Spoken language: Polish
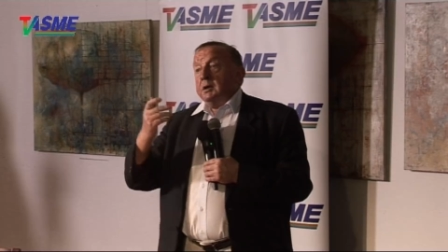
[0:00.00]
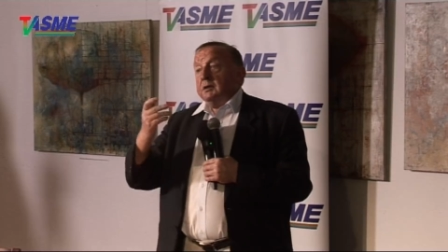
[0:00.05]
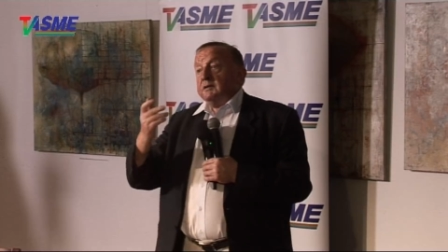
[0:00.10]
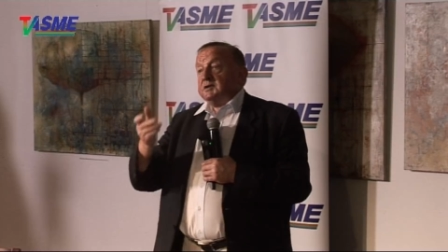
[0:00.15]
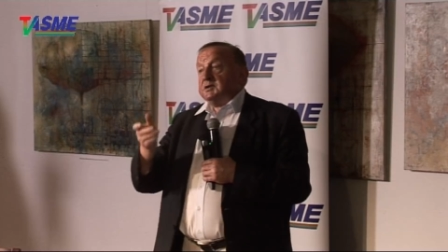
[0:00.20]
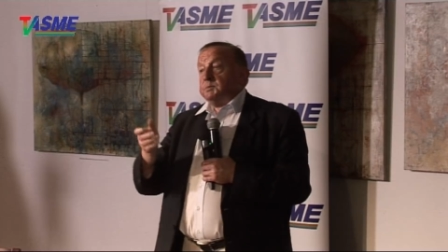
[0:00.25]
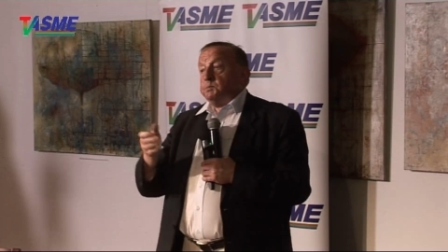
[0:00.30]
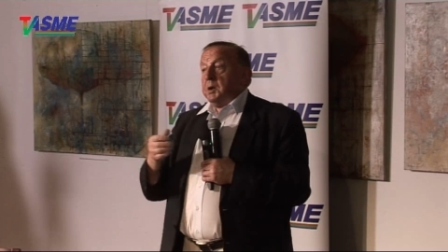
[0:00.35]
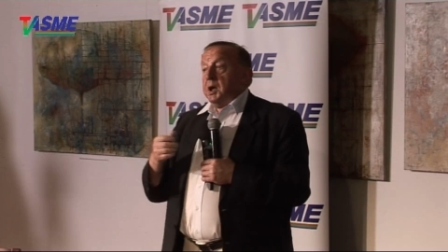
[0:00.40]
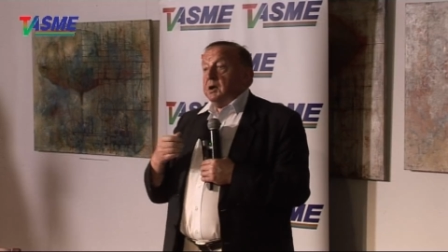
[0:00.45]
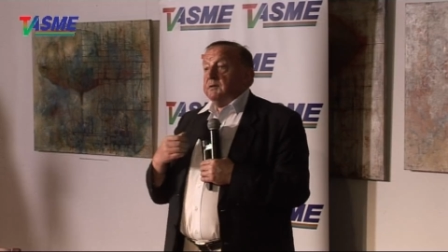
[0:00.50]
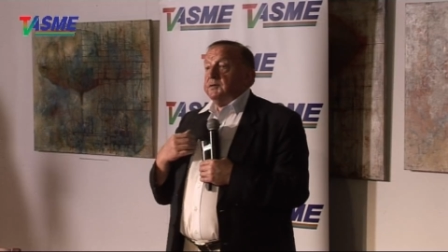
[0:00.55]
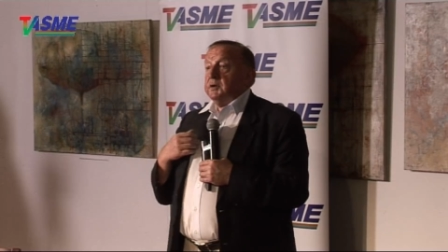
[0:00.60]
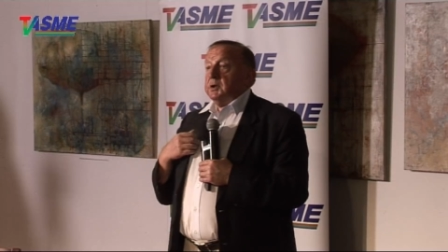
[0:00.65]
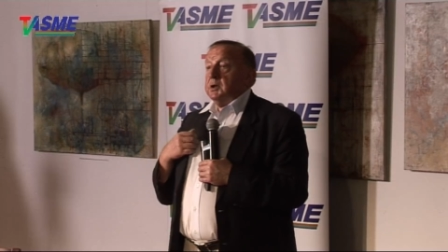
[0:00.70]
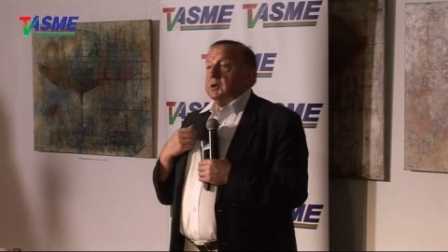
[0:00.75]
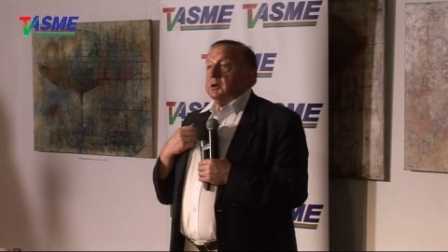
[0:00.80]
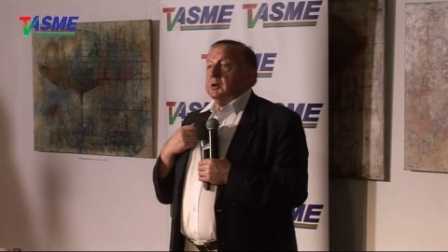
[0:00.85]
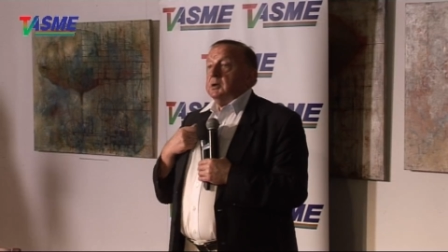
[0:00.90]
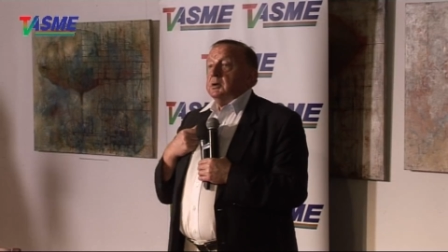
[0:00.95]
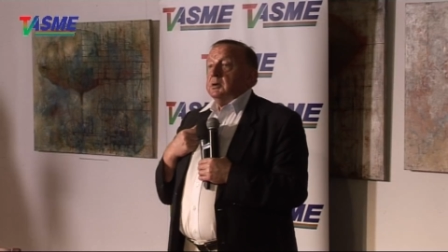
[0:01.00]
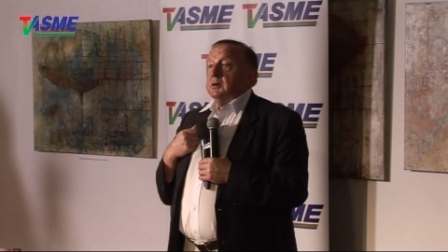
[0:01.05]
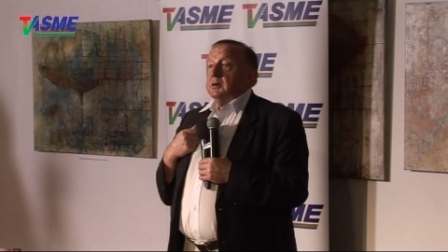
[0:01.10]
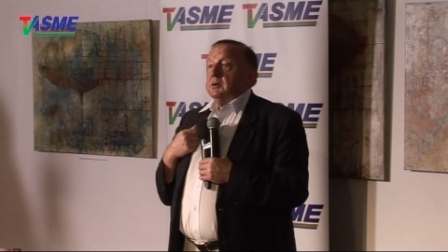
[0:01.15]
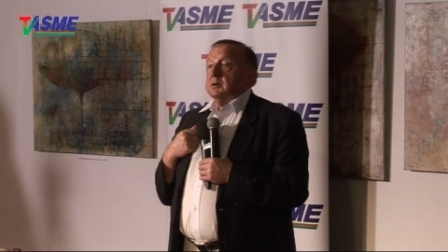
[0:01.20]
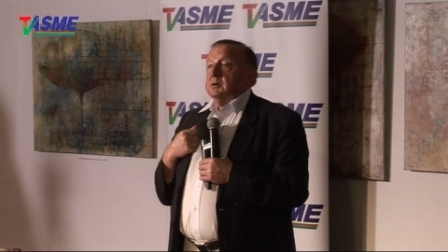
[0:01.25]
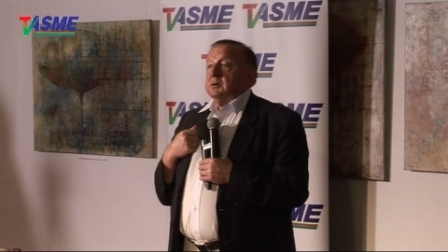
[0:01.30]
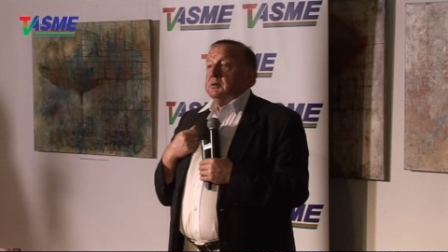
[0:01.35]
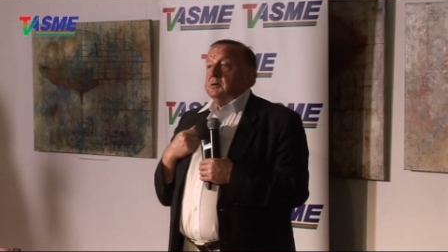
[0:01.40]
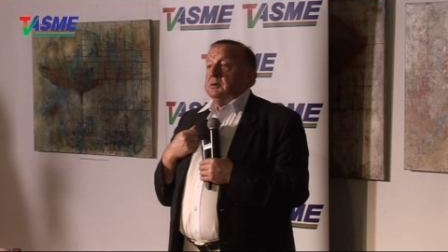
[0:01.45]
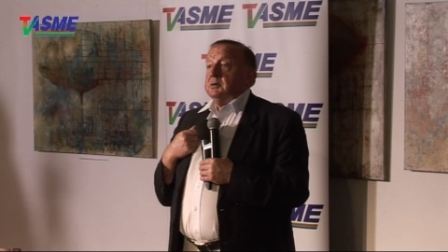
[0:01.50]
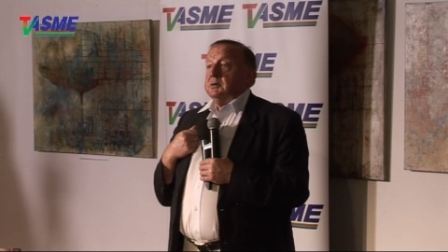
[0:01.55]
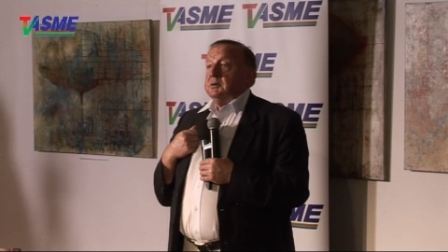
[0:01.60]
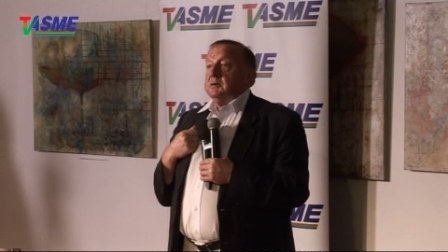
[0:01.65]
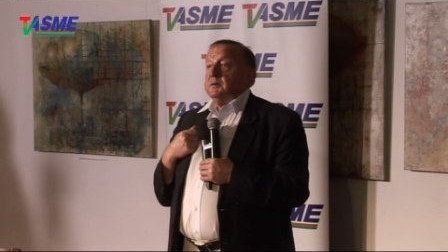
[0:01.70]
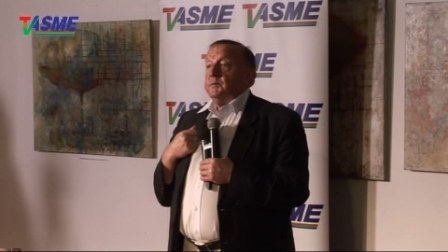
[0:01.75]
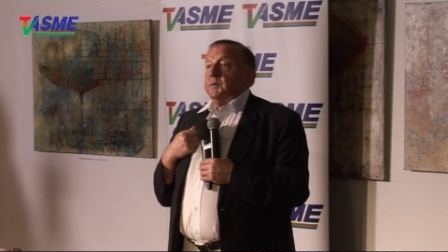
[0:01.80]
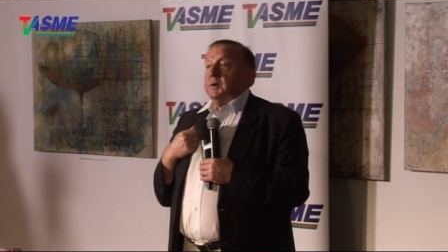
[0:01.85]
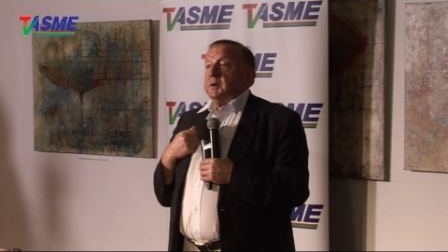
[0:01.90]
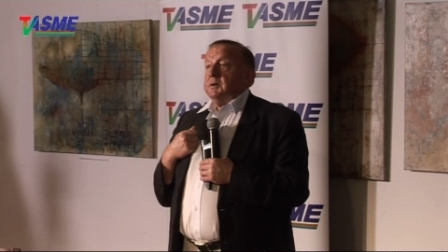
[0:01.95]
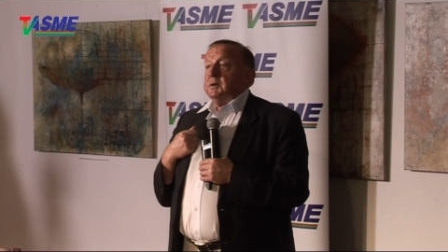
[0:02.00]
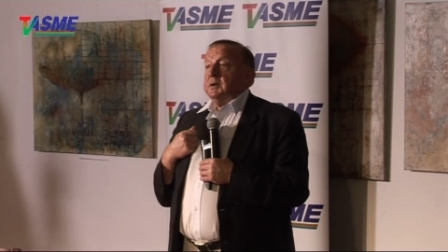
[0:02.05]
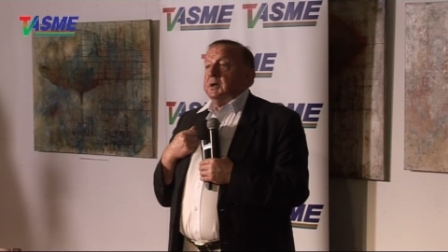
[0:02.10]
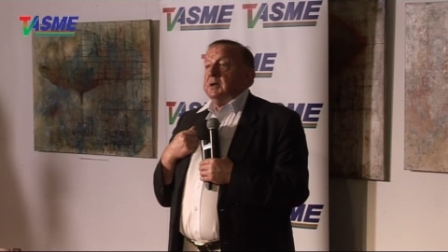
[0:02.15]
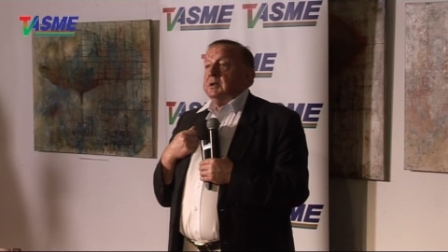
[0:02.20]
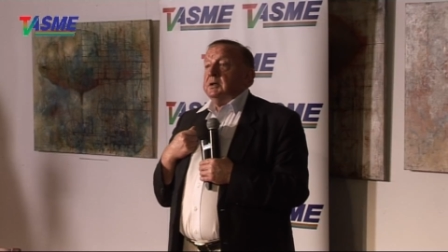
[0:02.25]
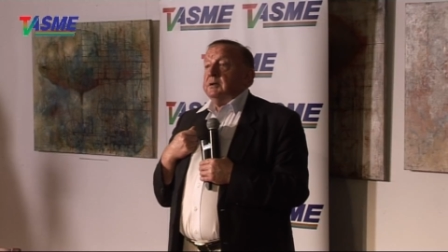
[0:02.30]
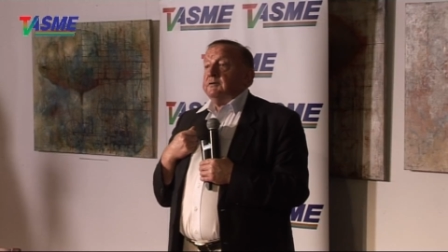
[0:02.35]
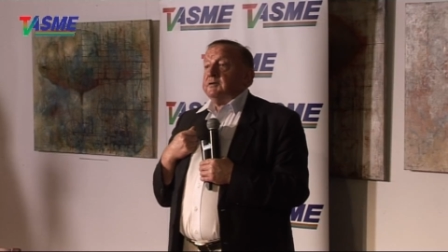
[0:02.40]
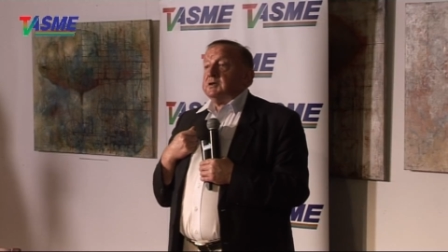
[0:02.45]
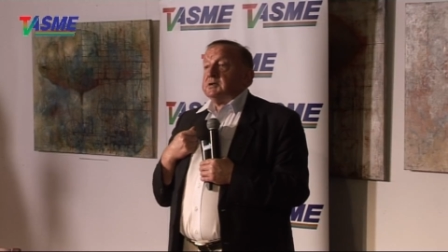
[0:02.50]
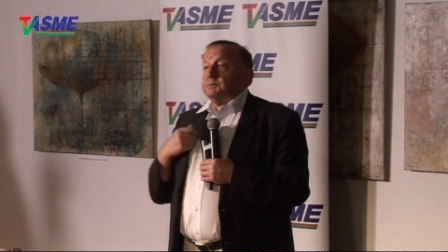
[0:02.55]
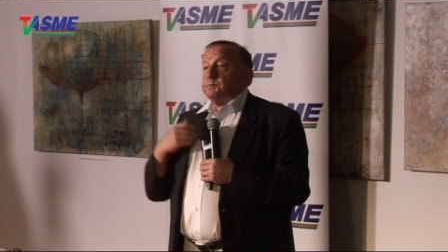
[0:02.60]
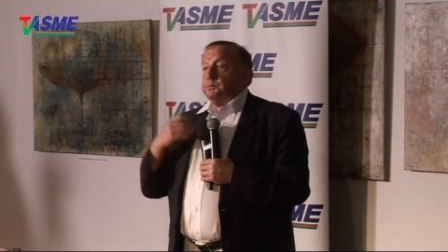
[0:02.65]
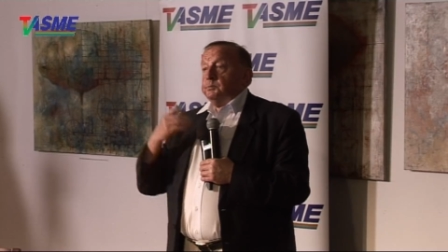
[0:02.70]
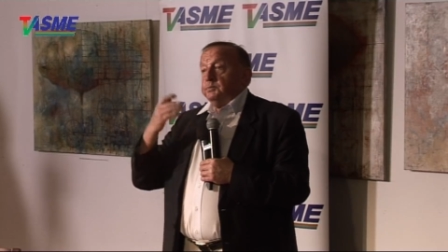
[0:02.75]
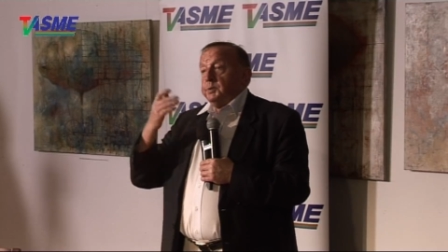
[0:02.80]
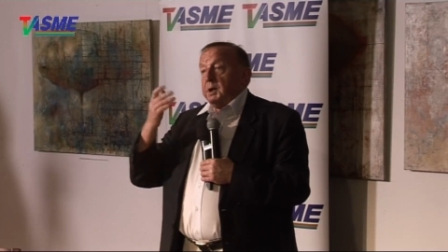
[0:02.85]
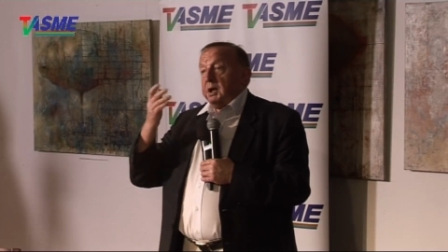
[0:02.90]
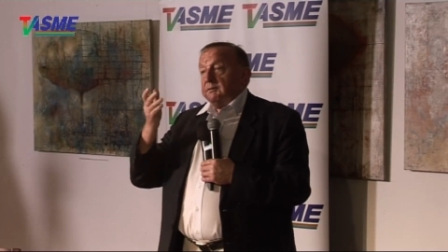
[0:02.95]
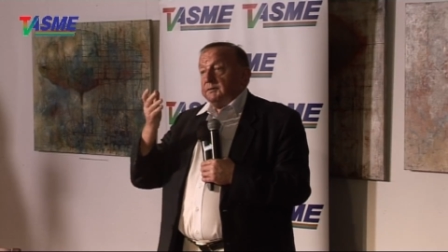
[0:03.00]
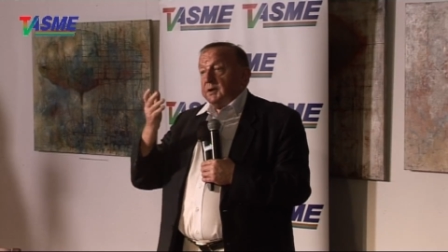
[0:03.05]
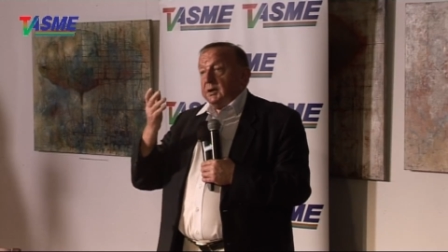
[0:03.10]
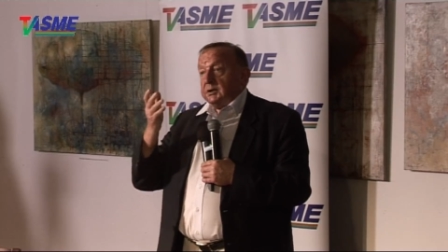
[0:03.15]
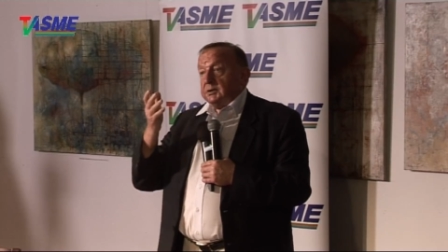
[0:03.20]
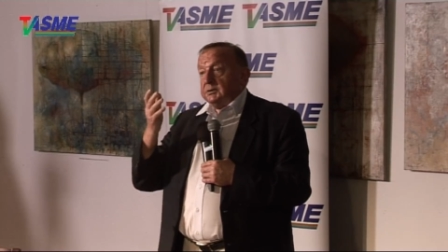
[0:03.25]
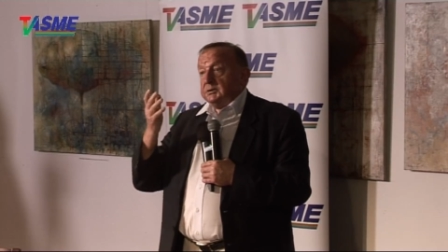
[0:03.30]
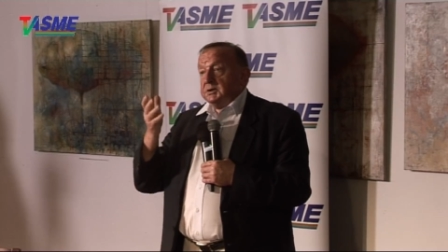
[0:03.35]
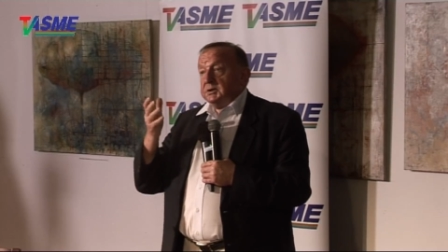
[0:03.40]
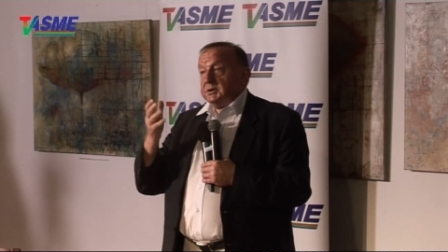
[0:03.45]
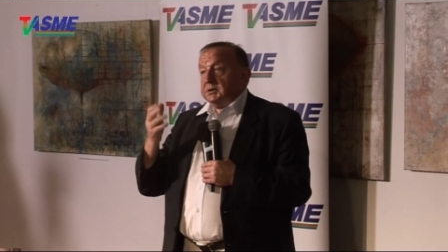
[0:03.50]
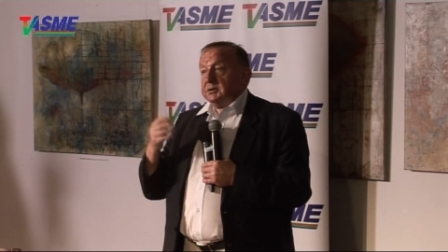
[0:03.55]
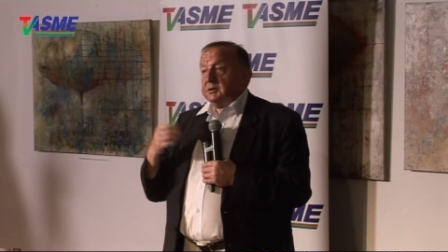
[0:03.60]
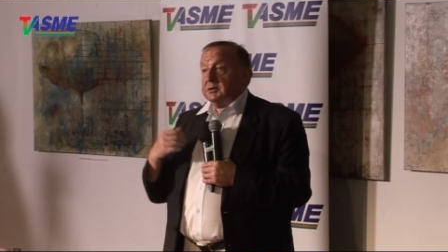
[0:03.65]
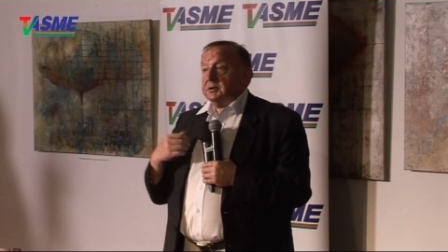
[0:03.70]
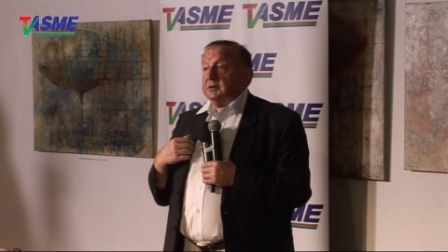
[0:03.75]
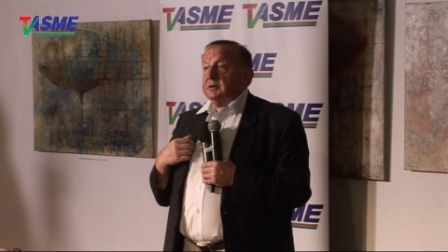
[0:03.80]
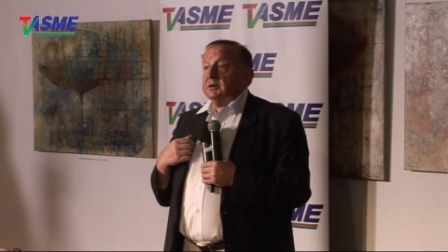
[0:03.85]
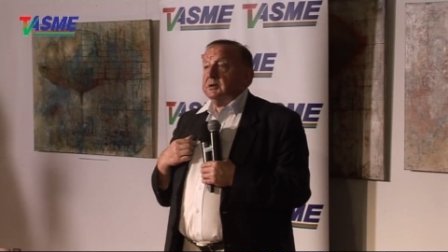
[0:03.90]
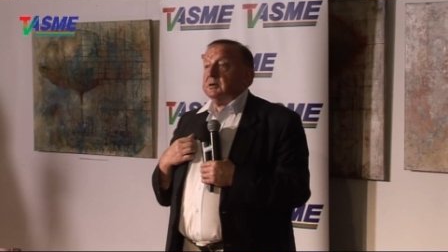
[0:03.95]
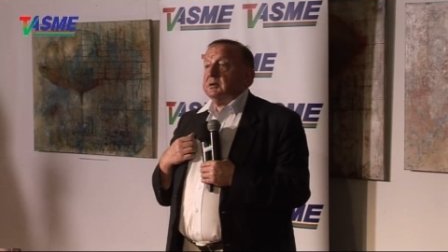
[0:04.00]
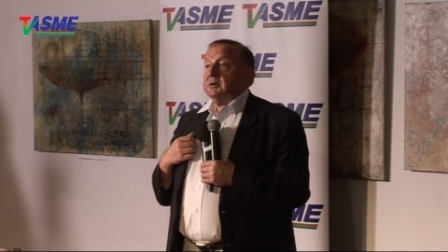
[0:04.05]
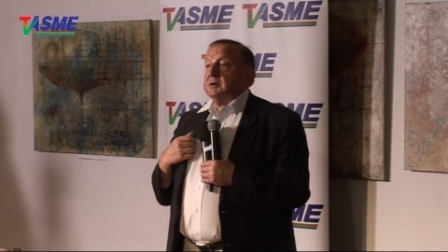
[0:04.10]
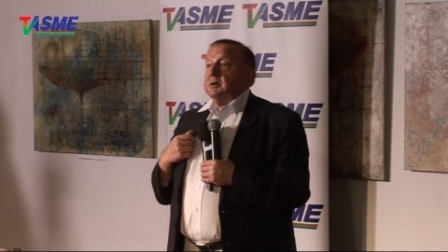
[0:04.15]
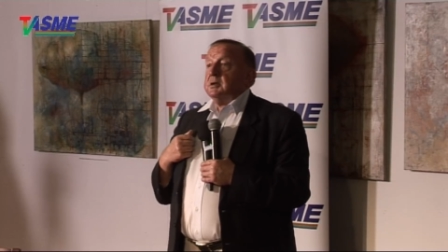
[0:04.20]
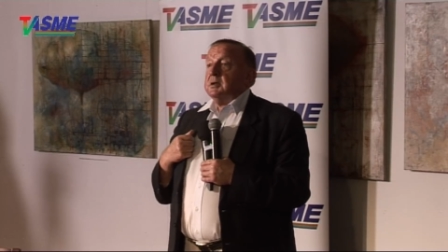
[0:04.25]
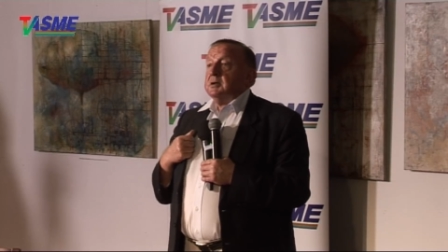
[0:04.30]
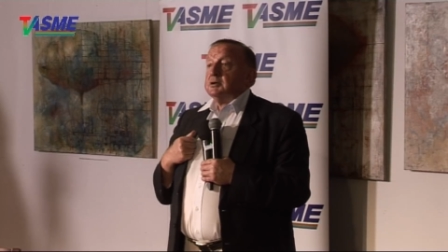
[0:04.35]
W sprawie y, e, e, w sprawach tych y,